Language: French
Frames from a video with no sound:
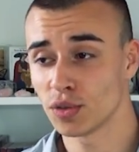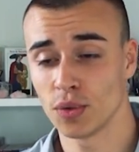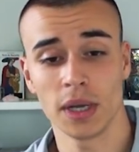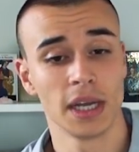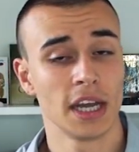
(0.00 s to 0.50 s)

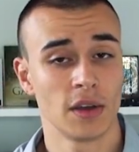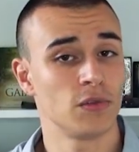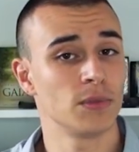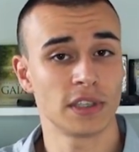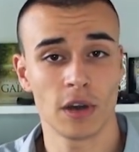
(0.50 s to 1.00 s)
soit
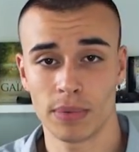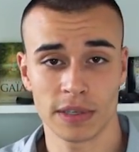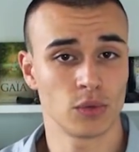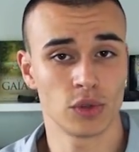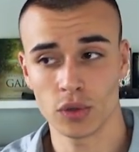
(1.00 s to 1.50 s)
vous mettez en
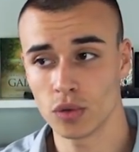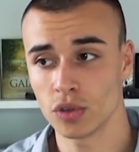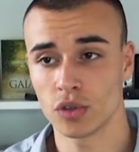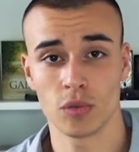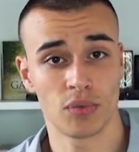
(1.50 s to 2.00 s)
place une
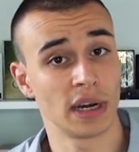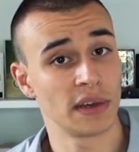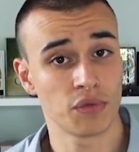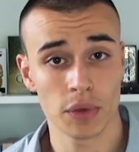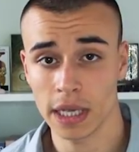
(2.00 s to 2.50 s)
solution pour
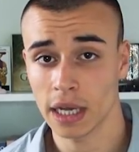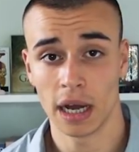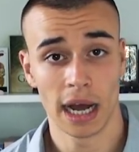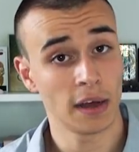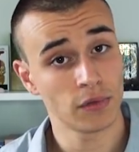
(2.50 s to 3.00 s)
la
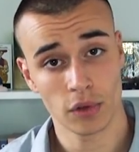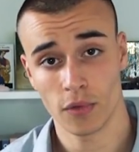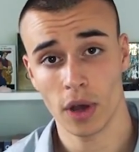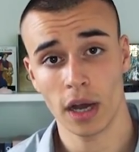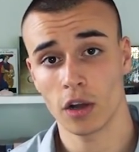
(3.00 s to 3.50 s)
fuir. À vous de
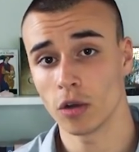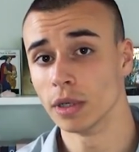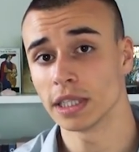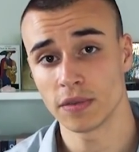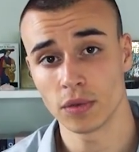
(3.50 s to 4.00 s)
voir
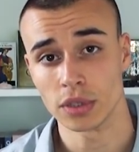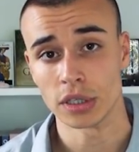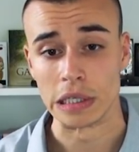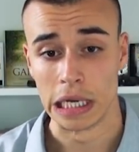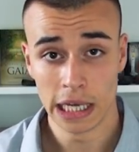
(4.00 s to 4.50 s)
comment ça
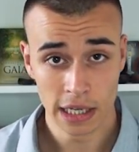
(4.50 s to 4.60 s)
fonctionne.